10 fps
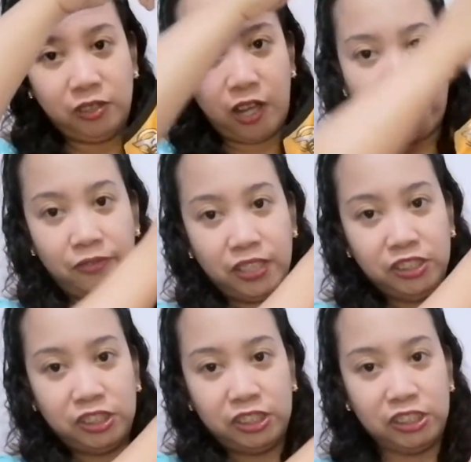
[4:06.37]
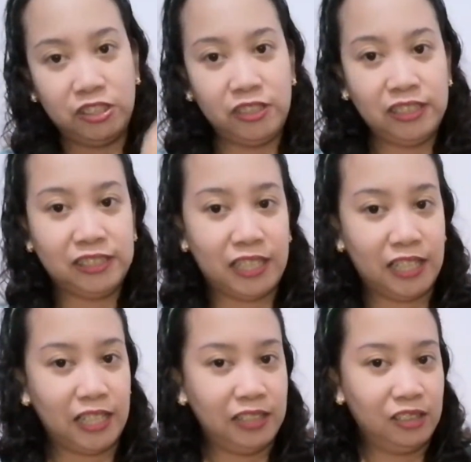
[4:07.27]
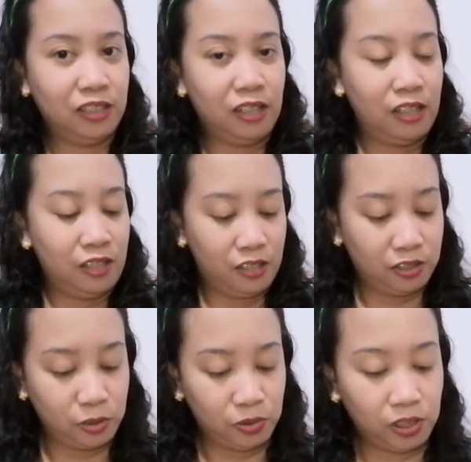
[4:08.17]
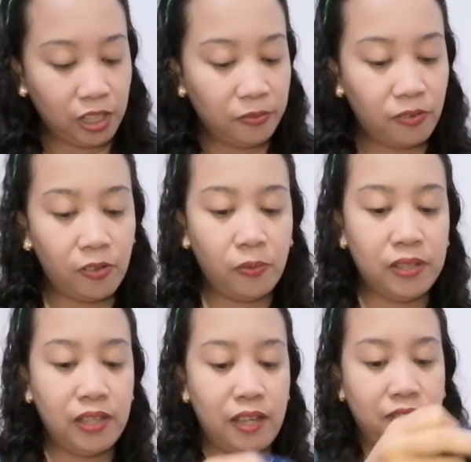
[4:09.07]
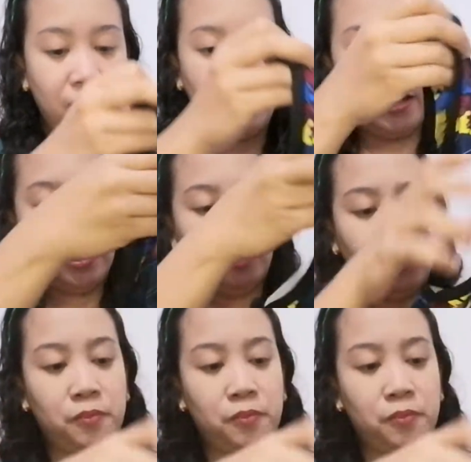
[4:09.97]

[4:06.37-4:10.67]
So, Avengers yung design. So, 3 for 100. Ito